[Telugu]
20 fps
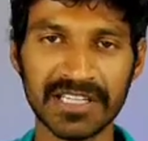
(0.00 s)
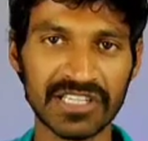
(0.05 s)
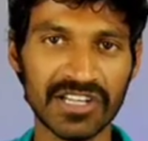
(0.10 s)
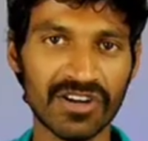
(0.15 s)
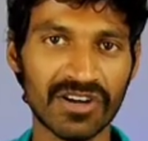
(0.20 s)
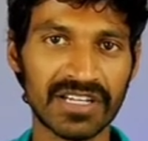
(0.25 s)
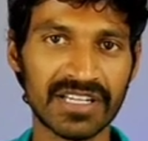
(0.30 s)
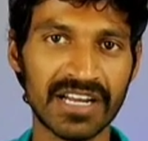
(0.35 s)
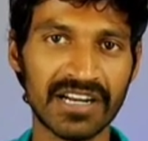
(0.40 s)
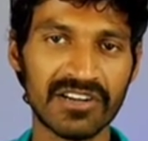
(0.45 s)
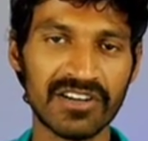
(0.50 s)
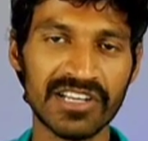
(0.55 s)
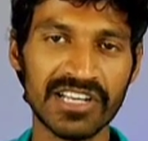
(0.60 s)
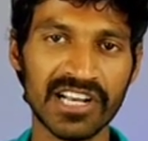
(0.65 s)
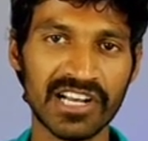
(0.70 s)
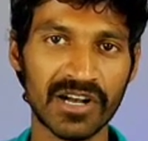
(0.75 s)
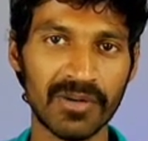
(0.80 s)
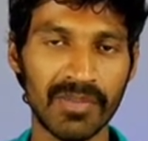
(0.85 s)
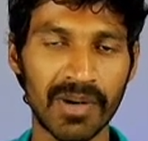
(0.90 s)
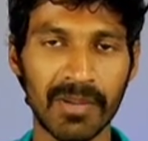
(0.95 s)
ప్రతి ఒక్క దాంట్లో ఈ
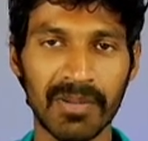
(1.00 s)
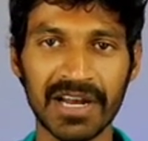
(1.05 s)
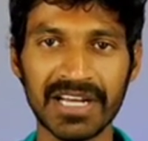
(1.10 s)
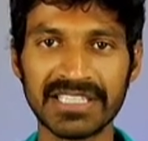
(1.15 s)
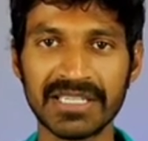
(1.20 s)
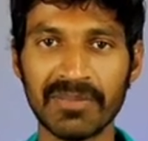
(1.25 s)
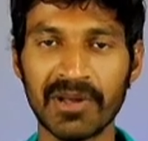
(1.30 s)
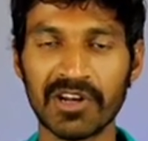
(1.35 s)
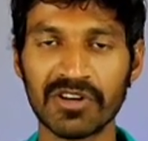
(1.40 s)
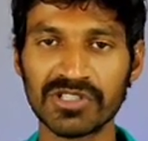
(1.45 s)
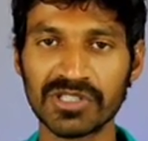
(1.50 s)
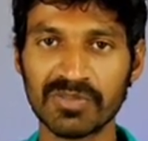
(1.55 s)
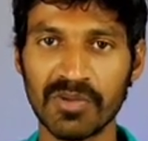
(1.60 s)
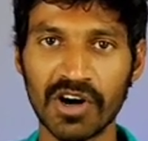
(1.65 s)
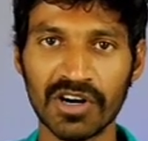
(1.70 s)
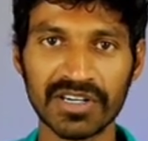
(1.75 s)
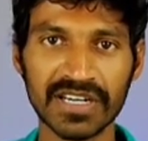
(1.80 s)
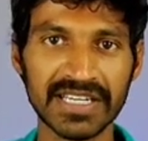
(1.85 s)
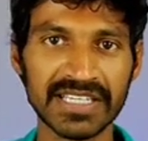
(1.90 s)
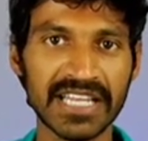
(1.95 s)
యొక్క మొబైల్ అయితే మనకు
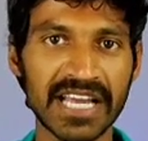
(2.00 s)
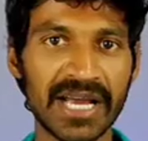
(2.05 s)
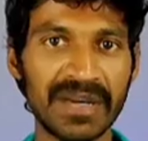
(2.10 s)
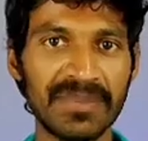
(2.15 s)
స్పాట్ అయితే